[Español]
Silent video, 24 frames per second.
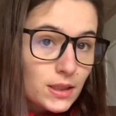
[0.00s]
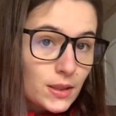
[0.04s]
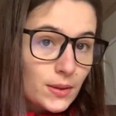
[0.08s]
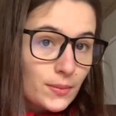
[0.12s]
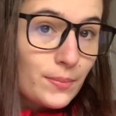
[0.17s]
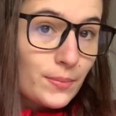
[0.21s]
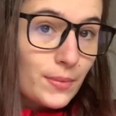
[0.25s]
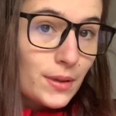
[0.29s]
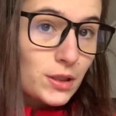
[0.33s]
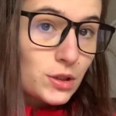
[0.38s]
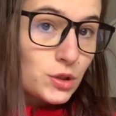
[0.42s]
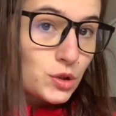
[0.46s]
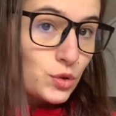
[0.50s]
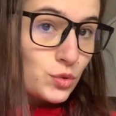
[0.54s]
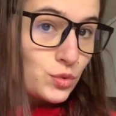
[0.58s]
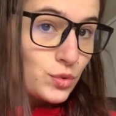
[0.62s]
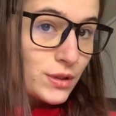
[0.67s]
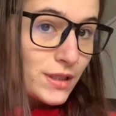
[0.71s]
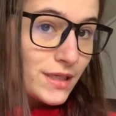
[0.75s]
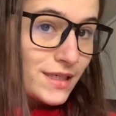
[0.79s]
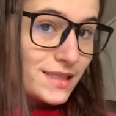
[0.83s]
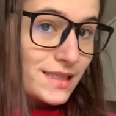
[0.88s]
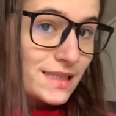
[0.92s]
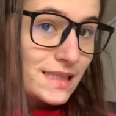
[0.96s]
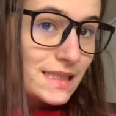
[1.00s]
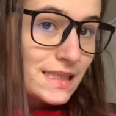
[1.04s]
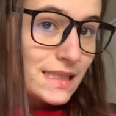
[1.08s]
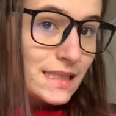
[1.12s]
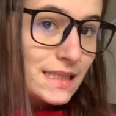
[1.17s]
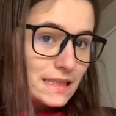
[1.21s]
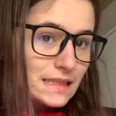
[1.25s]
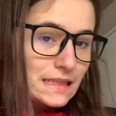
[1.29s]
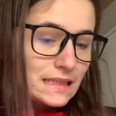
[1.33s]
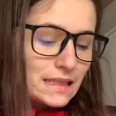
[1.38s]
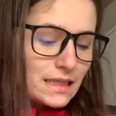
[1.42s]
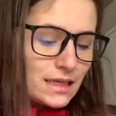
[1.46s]
Me he hecho un té,
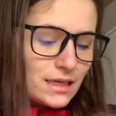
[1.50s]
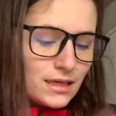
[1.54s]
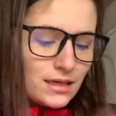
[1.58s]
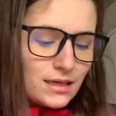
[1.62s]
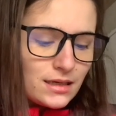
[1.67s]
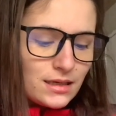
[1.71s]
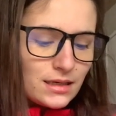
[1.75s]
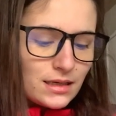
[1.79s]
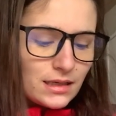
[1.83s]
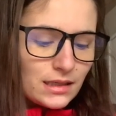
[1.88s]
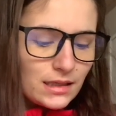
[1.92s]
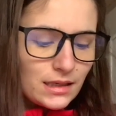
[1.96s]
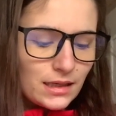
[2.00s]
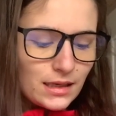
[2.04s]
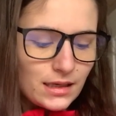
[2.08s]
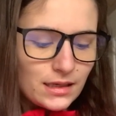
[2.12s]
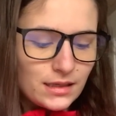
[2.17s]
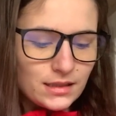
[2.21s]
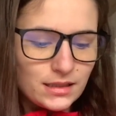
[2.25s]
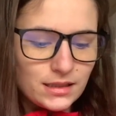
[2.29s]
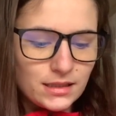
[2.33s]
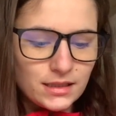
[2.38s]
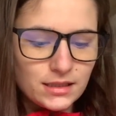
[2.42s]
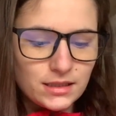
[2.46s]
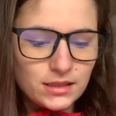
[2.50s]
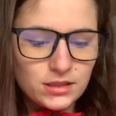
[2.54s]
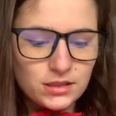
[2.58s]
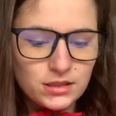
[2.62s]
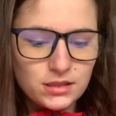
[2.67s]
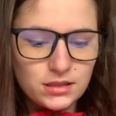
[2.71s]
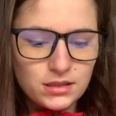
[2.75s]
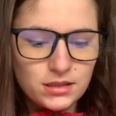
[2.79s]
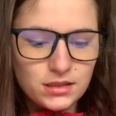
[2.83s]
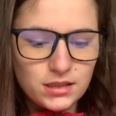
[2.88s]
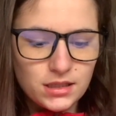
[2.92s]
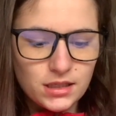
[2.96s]
que es
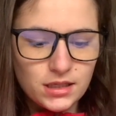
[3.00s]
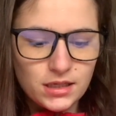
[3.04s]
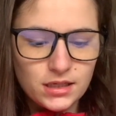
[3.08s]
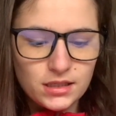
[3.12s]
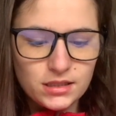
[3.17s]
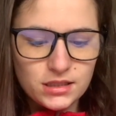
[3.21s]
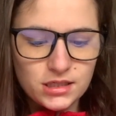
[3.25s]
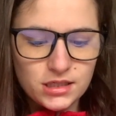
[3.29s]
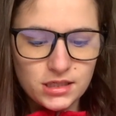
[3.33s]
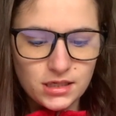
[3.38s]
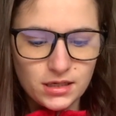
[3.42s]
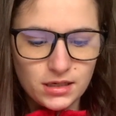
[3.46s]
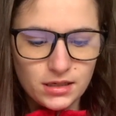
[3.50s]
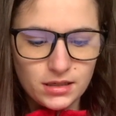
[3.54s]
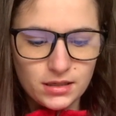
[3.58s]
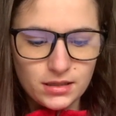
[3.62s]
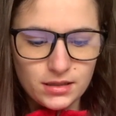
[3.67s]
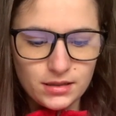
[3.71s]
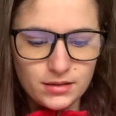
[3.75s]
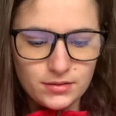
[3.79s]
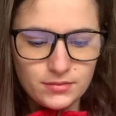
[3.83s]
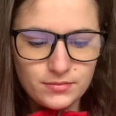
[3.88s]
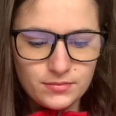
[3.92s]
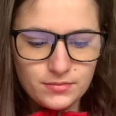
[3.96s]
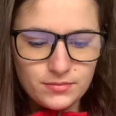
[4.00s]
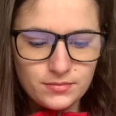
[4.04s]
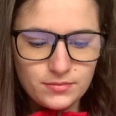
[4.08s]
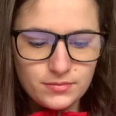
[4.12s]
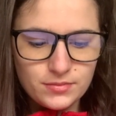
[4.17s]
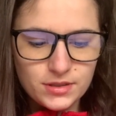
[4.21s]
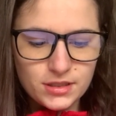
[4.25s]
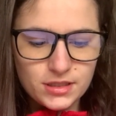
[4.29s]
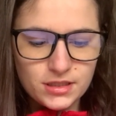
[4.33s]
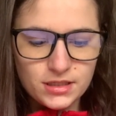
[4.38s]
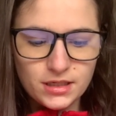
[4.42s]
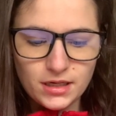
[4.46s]
té chai,
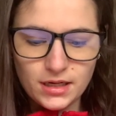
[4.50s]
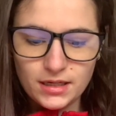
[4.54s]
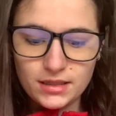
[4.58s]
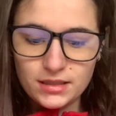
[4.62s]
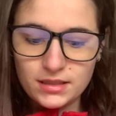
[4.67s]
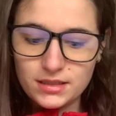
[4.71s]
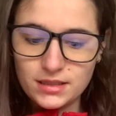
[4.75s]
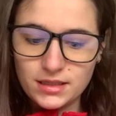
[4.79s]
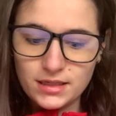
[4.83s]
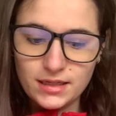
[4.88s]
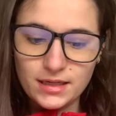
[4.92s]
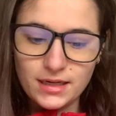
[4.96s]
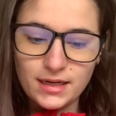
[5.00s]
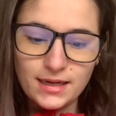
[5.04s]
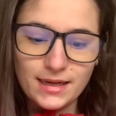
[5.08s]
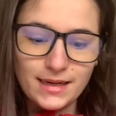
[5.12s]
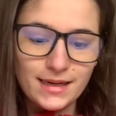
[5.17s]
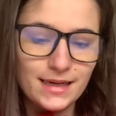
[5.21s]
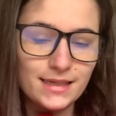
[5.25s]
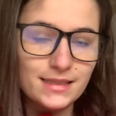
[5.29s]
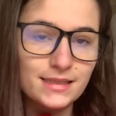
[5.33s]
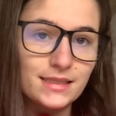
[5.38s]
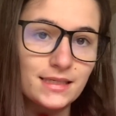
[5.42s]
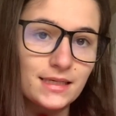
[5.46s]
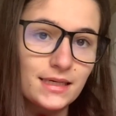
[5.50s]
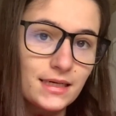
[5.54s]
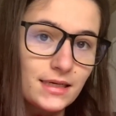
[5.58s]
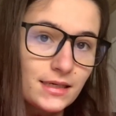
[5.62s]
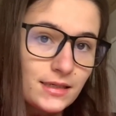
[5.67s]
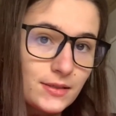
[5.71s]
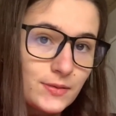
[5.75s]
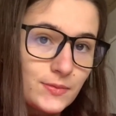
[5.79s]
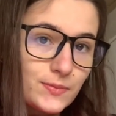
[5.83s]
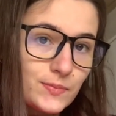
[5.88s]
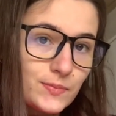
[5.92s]
chai té clásico